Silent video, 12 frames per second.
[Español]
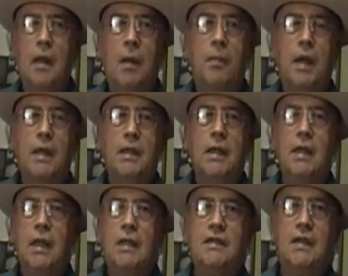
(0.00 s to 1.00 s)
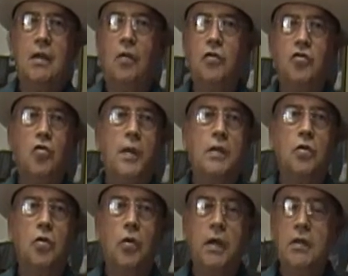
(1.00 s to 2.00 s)
a partir de que se consume
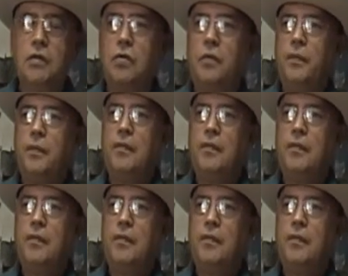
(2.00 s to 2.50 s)
todo esto,